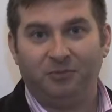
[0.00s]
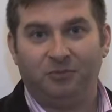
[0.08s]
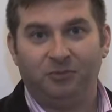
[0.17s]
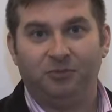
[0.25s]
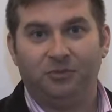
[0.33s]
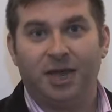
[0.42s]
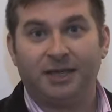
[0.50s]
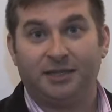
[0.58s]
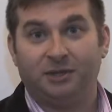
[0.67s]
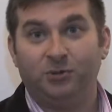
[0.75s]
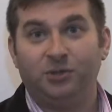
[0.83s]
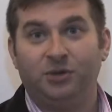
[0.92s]
дать
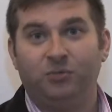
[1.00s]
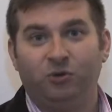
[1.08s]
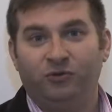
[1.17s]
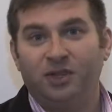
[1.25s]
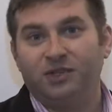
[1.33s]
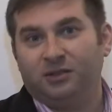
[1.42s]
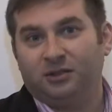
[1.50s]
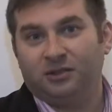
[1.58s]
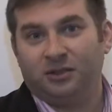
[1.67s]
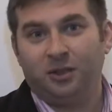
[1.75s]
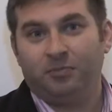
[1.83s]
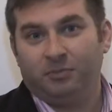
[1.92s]
людям увидеть
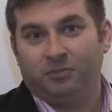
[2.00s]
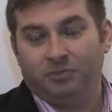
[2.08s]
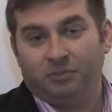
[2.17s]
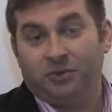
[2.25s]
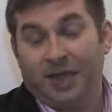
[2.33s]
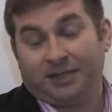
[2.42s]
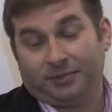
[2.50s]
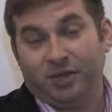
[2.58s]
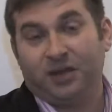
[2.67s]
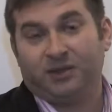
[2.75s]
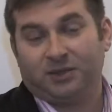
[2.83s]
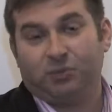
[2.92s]
и дать
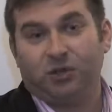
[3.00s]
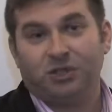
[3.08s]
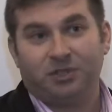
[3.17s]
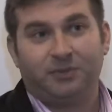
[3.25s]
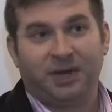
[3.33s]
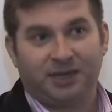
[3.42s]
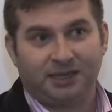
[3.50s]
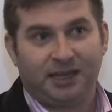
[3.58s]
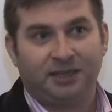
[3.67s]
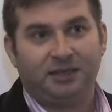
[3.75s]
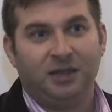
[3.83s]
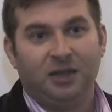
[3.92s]
мне возможность
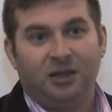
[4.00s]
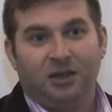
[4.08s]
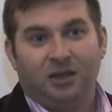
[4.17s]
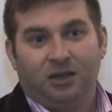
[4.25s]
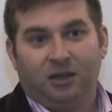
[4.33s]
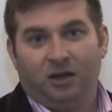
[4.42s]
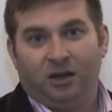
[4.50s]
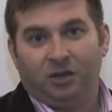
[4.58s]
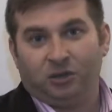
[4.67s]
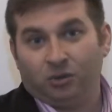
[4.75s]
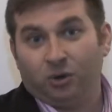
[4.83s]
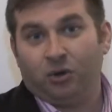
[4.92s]
показать э,
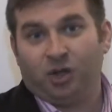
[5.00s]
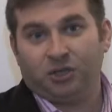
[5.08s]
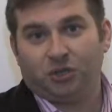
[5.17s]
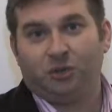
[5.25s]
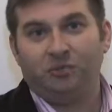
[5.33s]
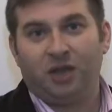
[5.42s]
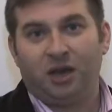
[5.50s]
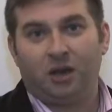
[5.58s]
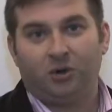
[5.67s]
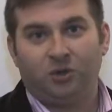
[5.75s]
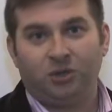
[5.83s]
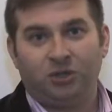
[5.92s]
то, о чем я
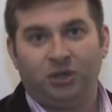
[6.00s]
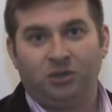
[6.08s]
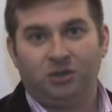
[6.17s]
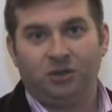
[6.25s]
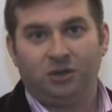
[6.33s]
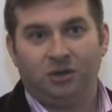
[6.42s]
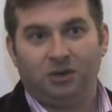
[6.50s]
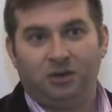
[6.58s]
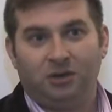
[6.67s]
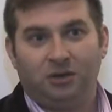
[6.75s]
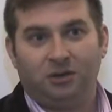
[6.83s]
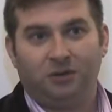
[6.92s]
очень...
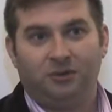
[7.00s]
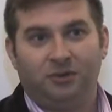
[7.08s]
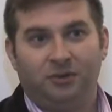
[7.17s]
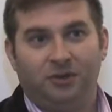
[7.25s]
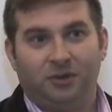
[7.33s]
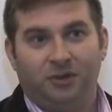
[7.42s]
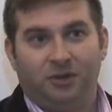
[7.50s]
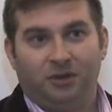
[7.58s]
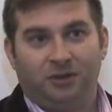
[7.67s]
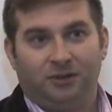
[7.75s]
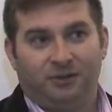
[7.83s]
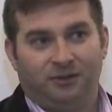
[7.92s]
Э,
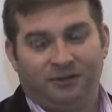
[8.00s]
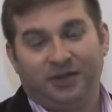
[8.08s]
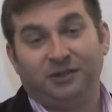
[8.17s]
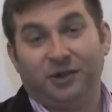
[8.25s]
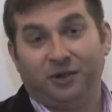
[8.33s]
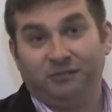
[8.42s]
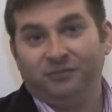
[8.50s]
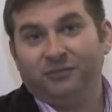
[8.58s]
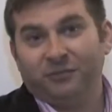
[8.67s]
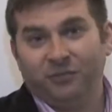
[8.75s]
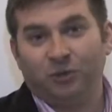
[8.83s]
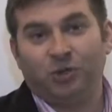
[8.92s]
вдохно...
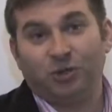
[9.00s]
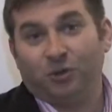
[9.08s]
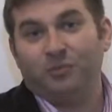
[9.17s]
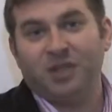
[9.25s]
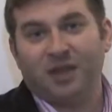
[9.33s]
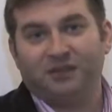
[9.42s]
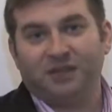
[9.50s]
то, что меня